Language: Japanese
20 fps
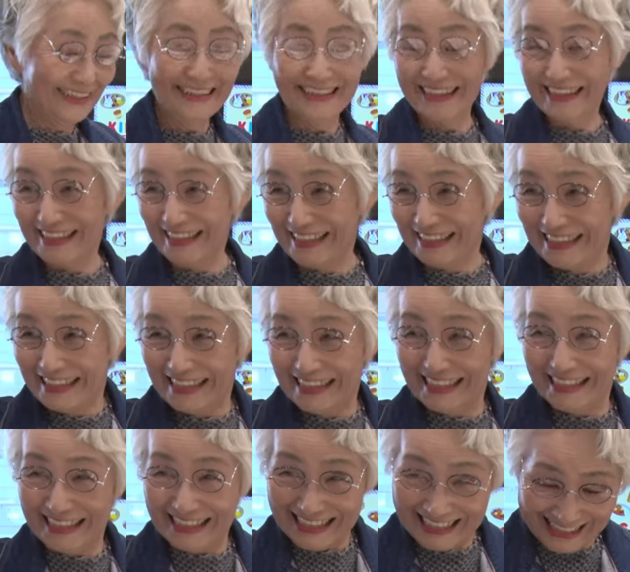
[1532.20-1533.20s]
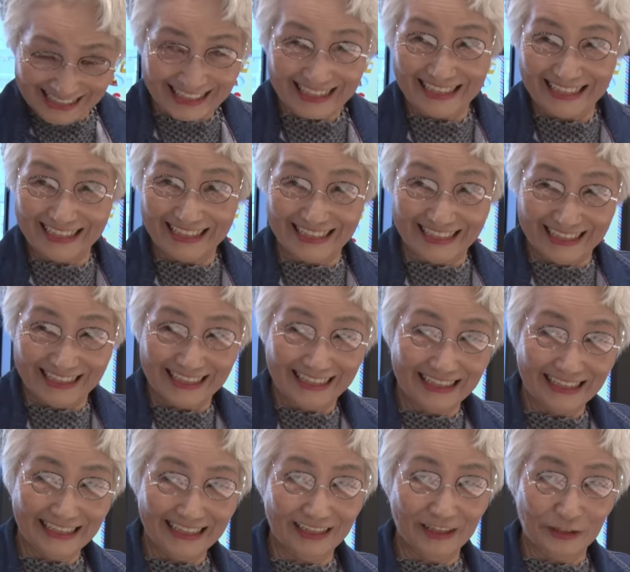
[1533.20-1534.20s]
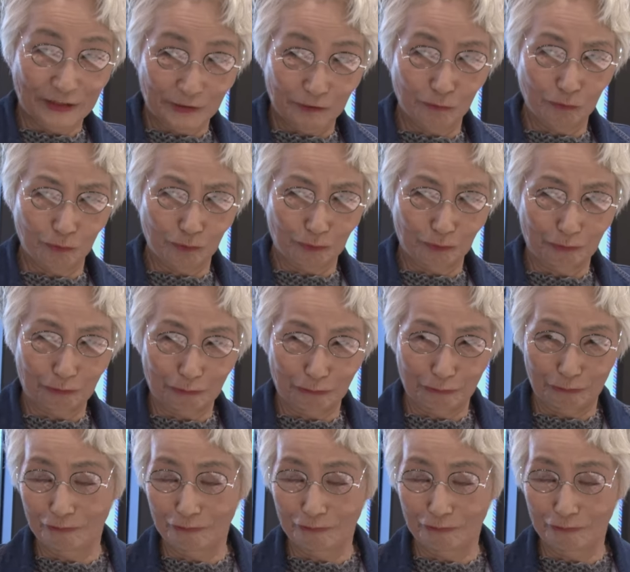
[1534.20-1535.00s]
世界中にお届けしていきたいなっていうふうに